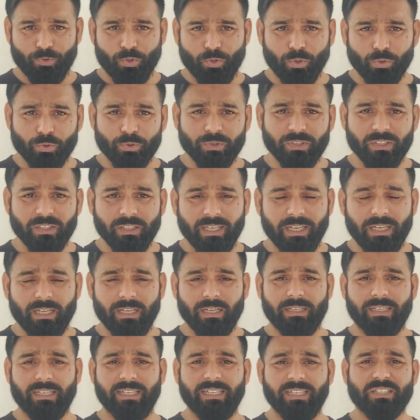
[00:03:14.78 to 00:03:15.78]
কতদিন
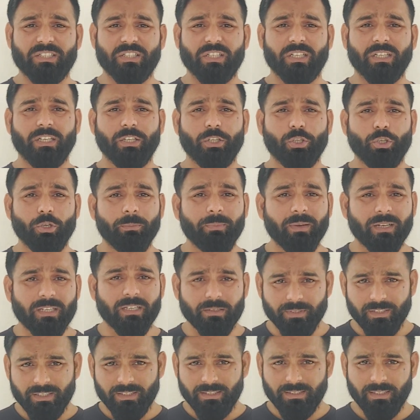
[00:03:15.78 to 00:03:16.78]
এক্সট্রা কারিকুলাম
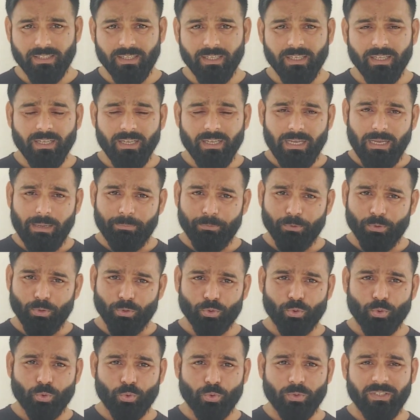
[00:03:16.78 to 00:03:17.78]
অ্যাক্টিভিটিসে আপনি
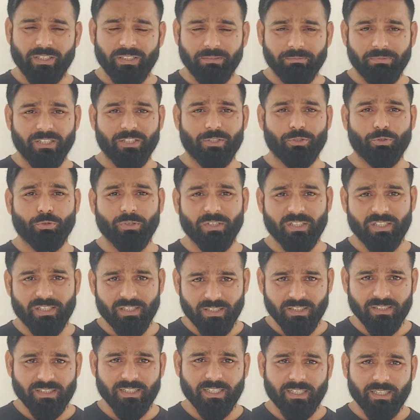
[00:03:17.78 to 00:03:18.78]
কতটুকু ইনভেস্ট করেছেন
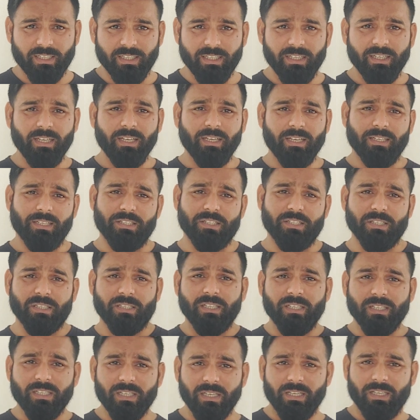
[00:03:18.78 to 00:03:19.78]
নিজেকে নিজের
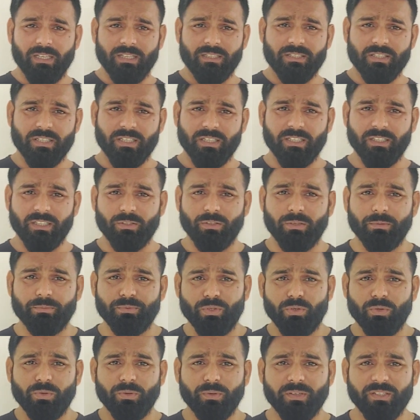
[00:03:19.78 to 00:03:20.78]
কি এক্সট্রা কারিকুলাম
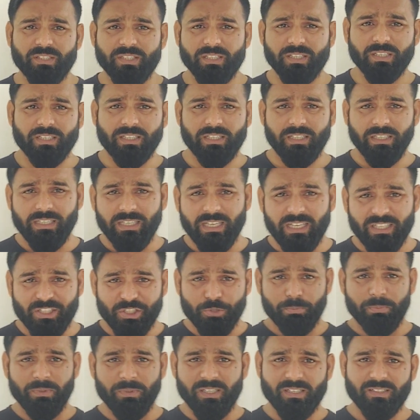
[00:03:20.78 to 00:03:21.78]
ছিল নিজের কি
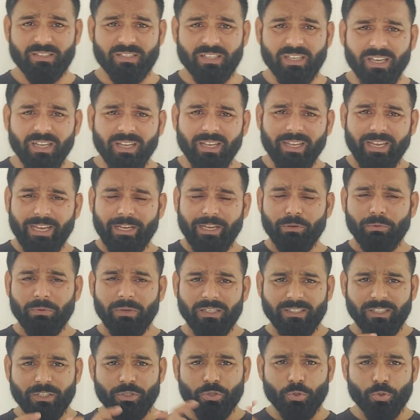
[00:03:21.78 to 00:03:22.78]
অ্যাচিভমেন্ট আছে এইগুলো
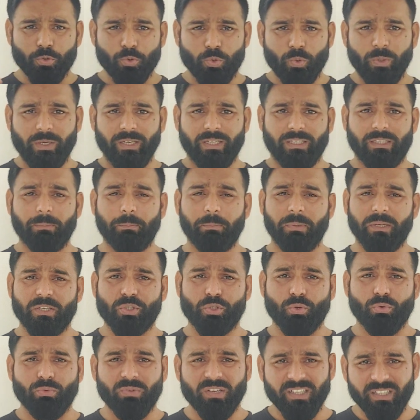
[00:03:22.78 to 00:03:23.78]
দিয়ে ছোট্ট একটা
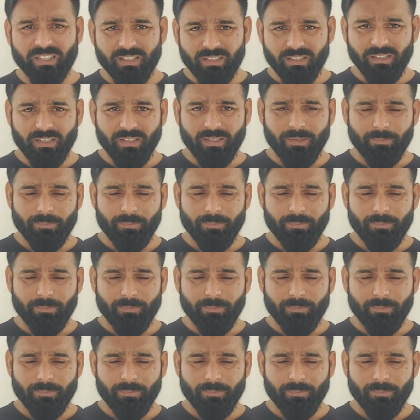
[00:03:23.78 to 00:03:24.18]
পাঁচশো ওয়ার্ডের